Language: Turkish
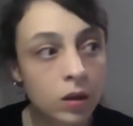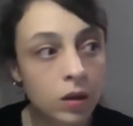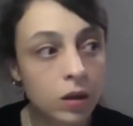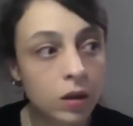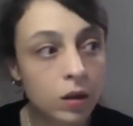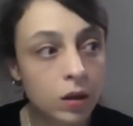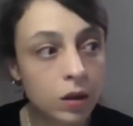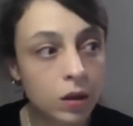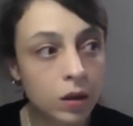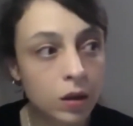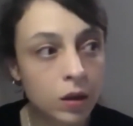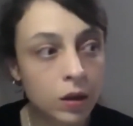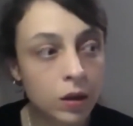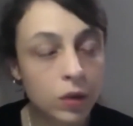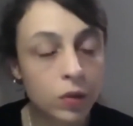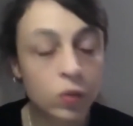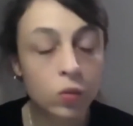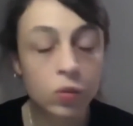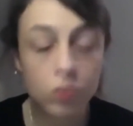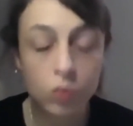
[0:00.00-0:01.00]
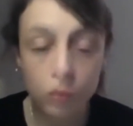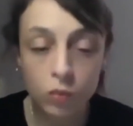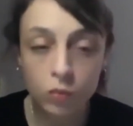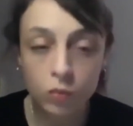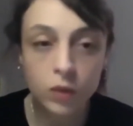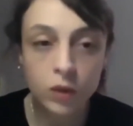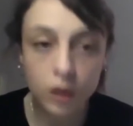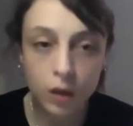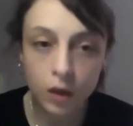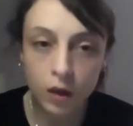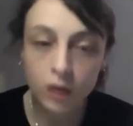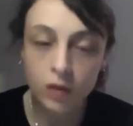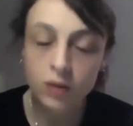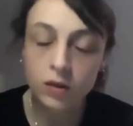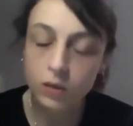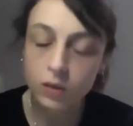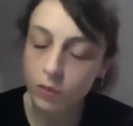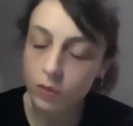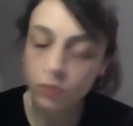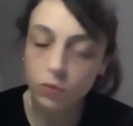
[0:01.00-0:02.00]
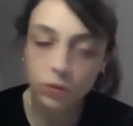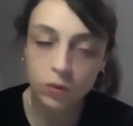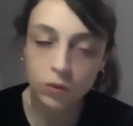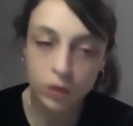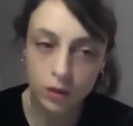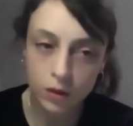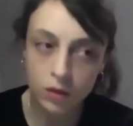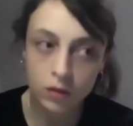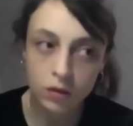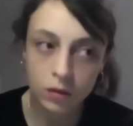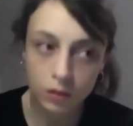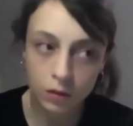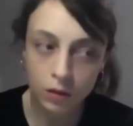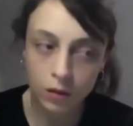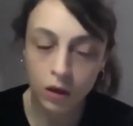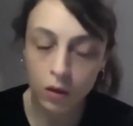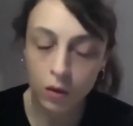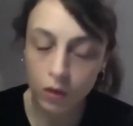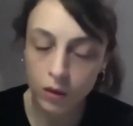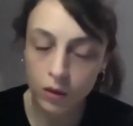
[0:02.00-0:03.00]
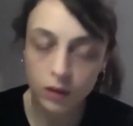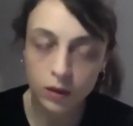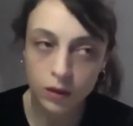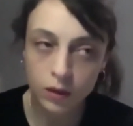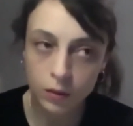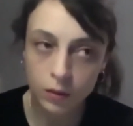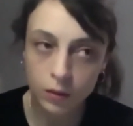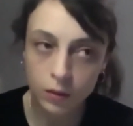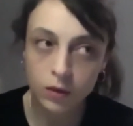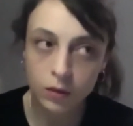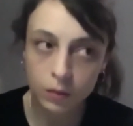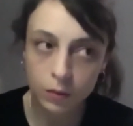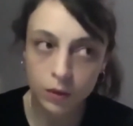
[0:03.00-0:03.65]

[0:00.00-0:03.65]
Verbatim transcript: e, e uzun bir araştırma süreci, yani öyle diyebilirim.